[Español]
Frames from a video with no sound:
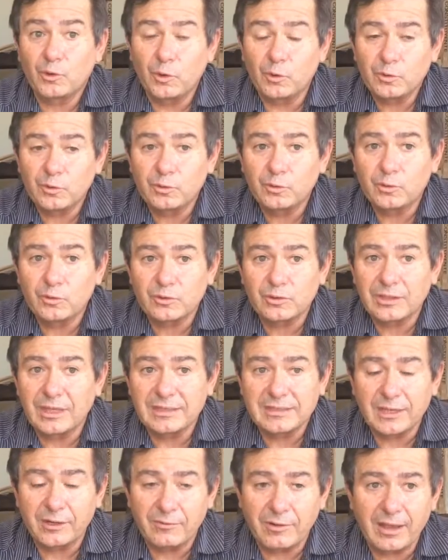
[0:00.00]
costos
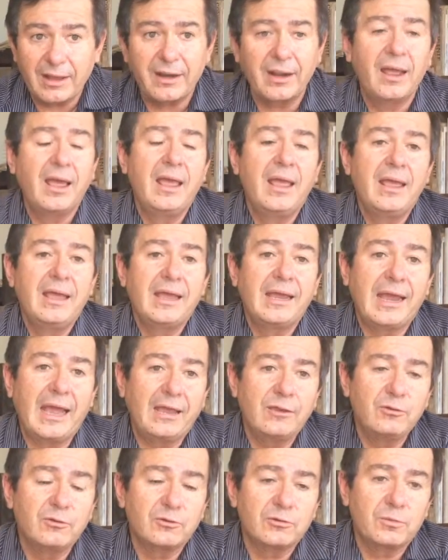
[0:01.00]
de cerrar
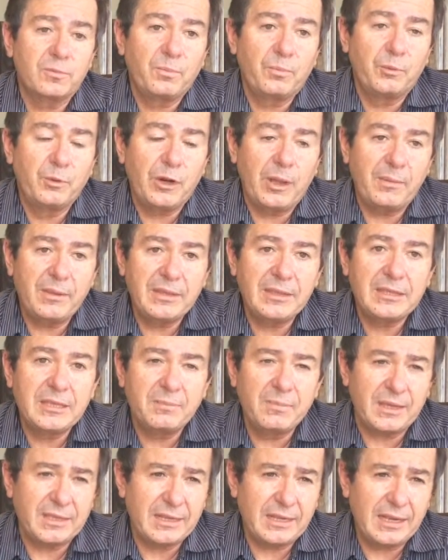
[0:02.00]
caños
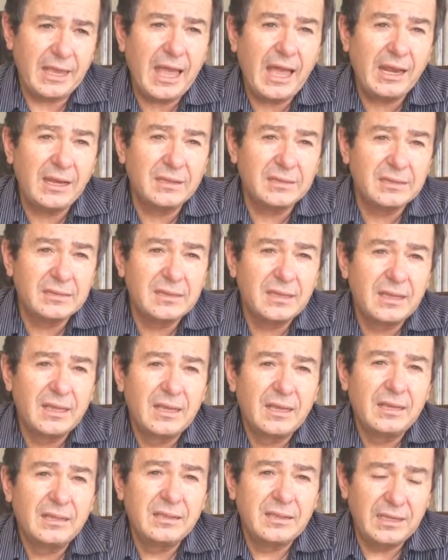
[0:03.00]
puramente materiales.
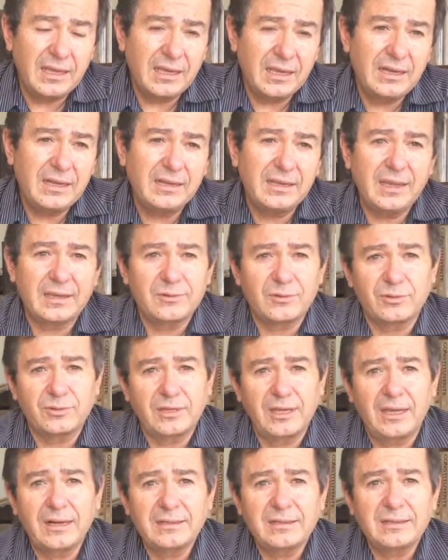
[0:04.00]
Tiene que
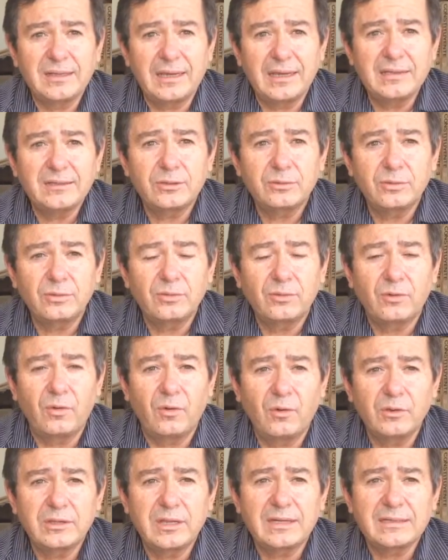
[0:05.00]
asociarse esto
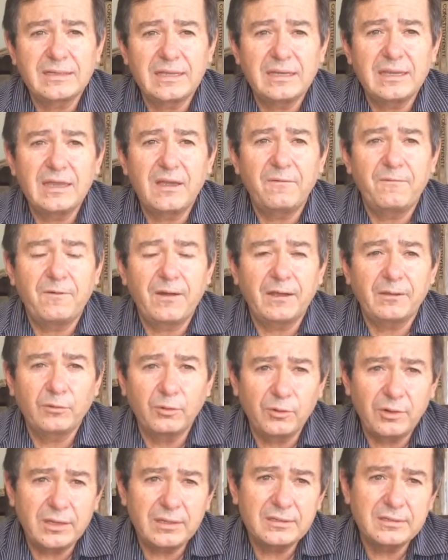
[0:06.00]
con otra serie de
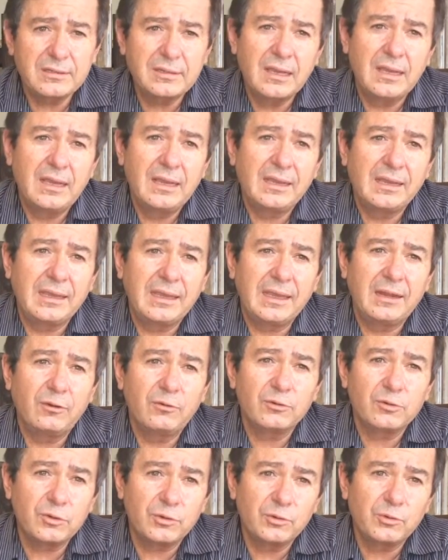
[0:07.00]
factores que
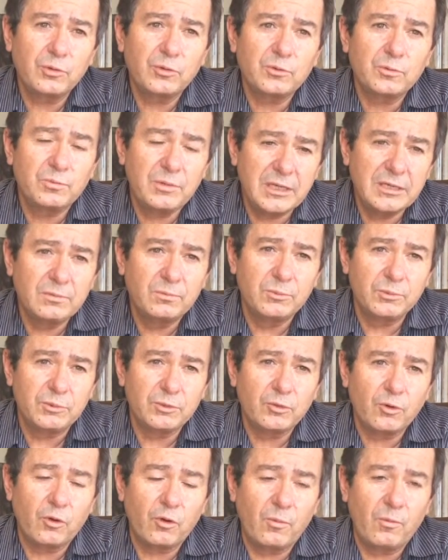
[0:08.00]
nosotros
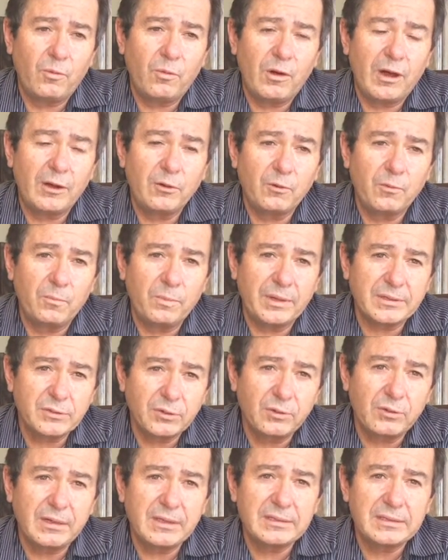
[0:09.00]
mismos como
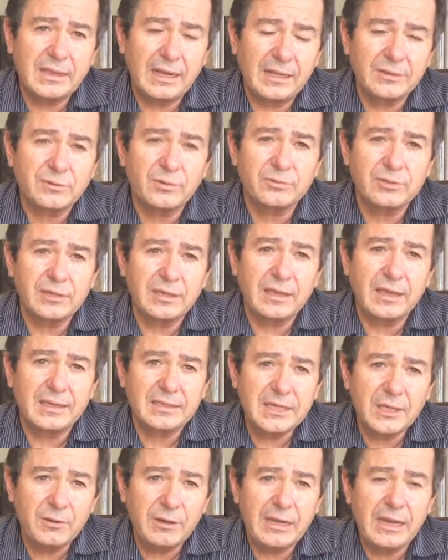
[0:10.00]
agrupaciones de la sociedad
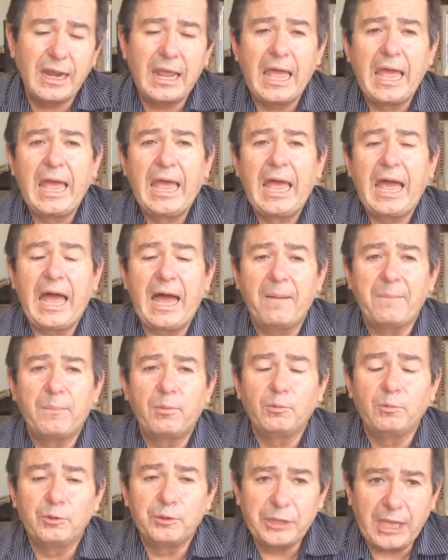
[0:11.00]
civil
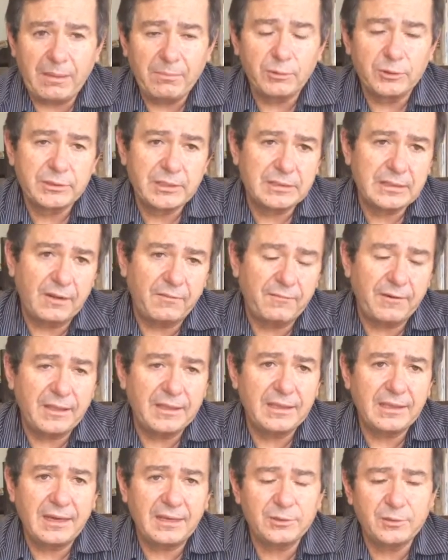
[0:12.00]
apuntamos desde el
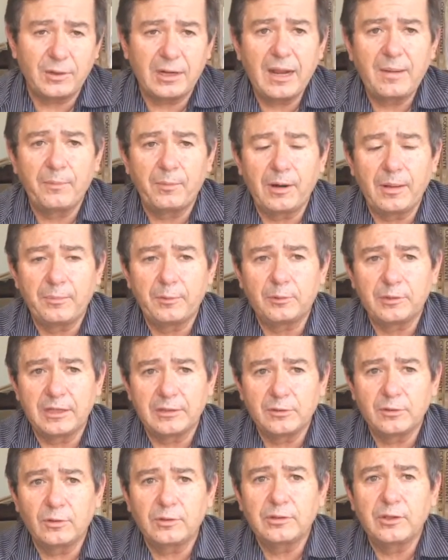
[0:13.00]
Frente Nacional por la
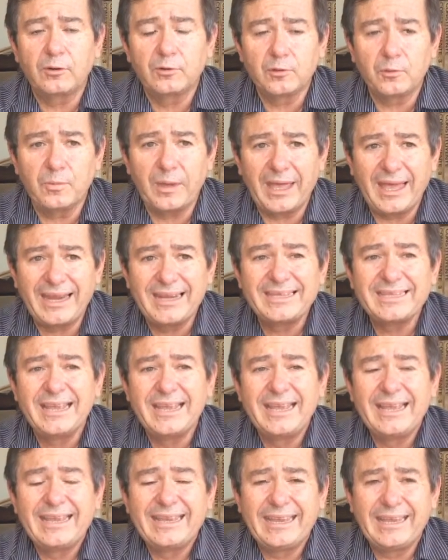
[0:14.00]
protección de los humedales
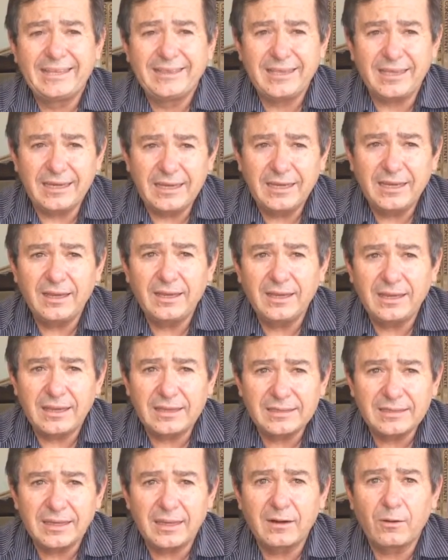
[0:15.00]
que tenían
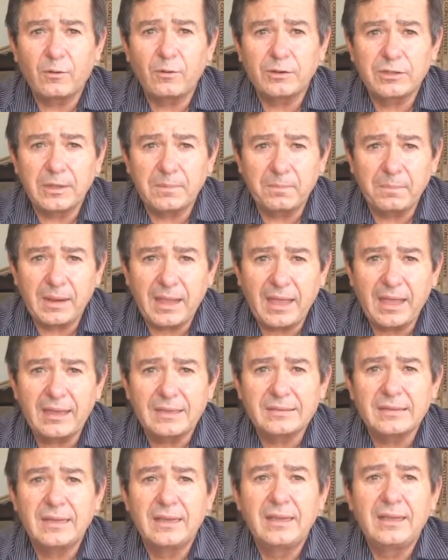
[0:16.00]
que ser
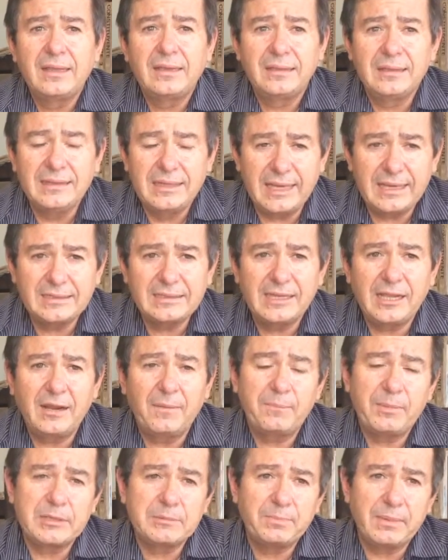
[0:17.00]
contempladas desde
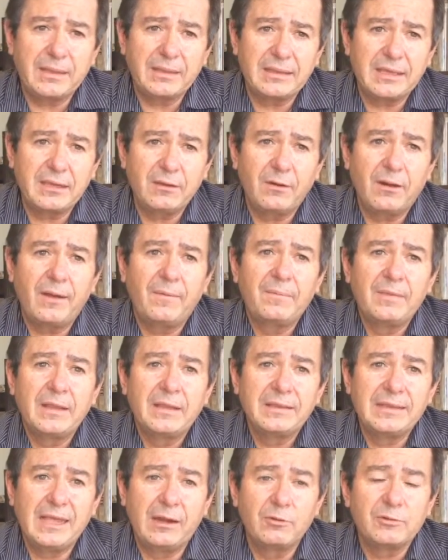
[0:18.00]
la perspectiva
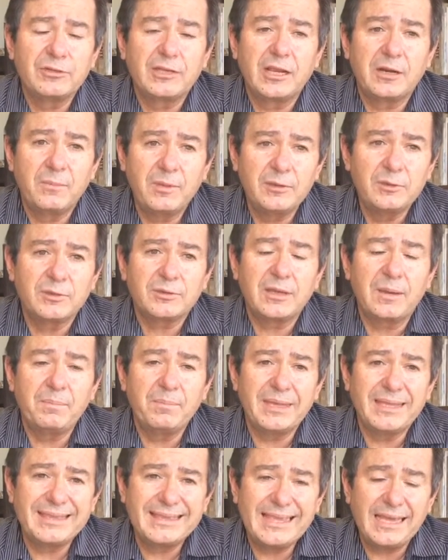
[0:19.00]
de los servicios
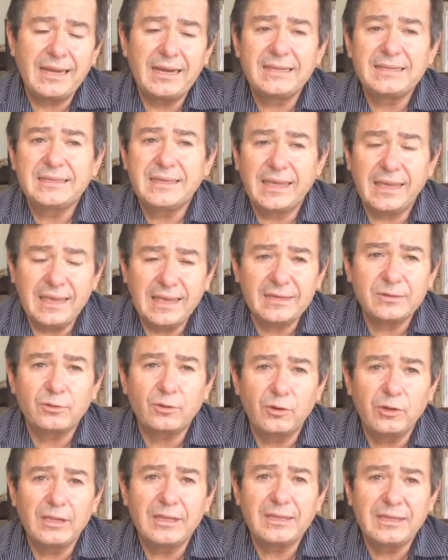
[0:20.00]
ambientales que es
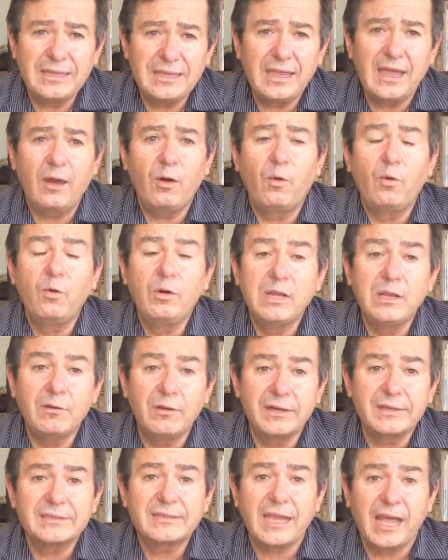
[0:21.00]
hoy en día
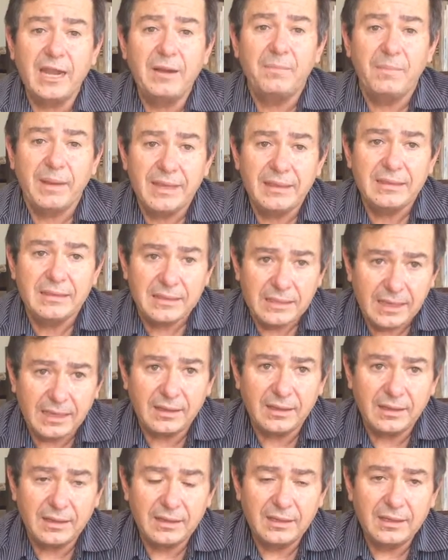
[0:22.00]
universalmente
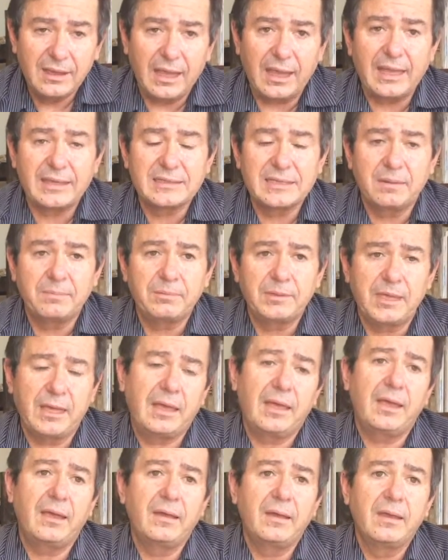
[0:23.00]

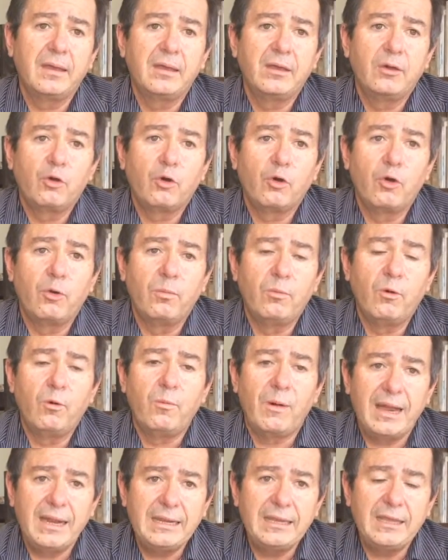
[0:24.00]
aceptada como
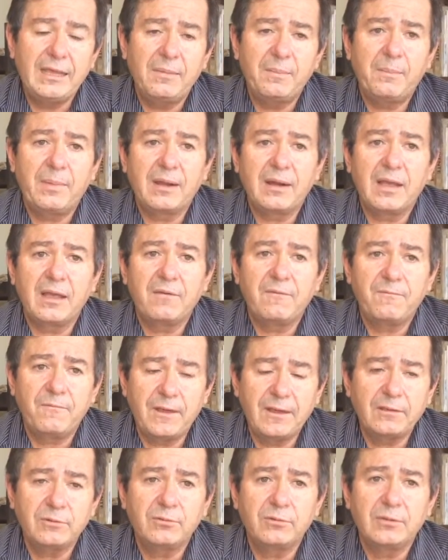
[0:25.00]
válida para
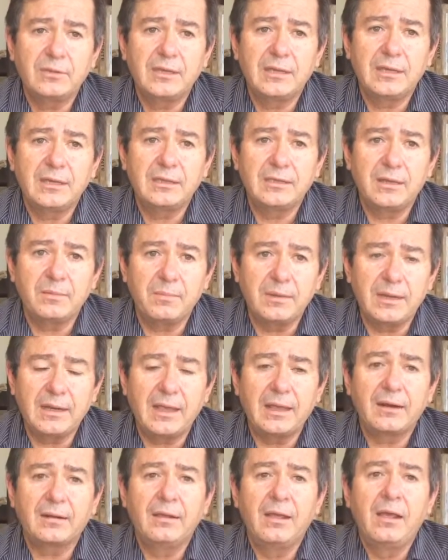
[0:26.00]
efectos de
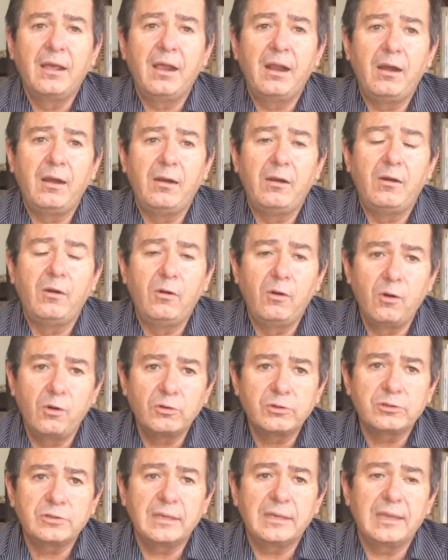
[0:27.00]
determinar
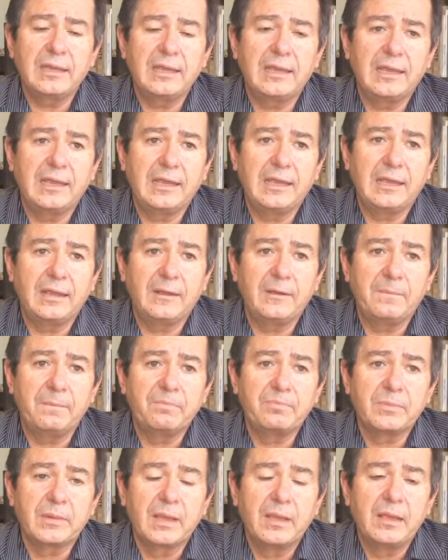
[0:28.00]
los eh,
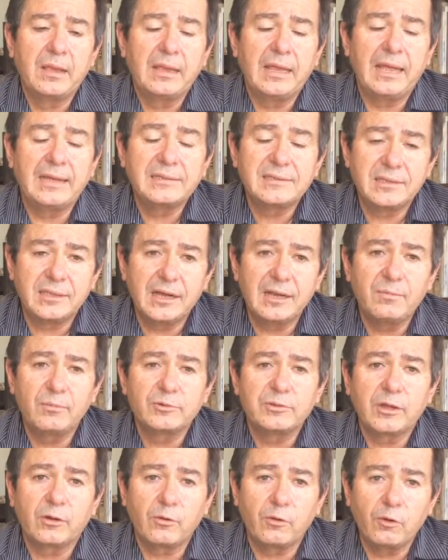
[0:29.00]

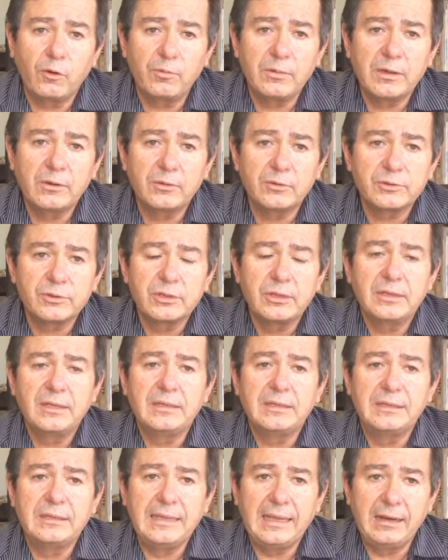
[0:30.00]
extremos económicos
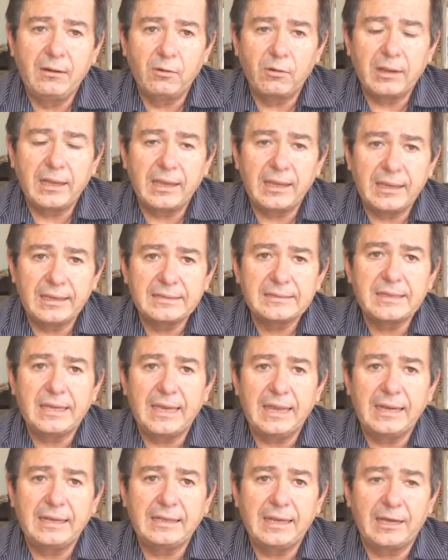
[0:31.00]
de lo que es
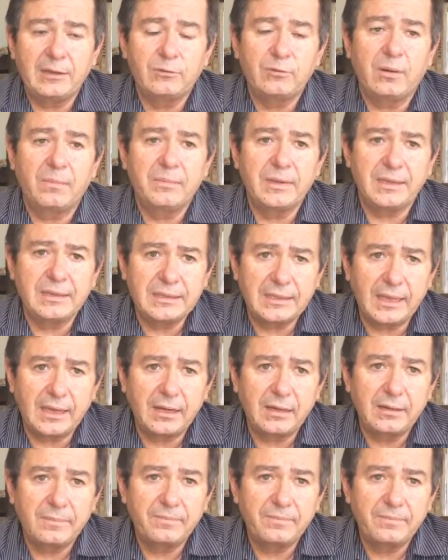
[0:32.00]
el daño ambiental.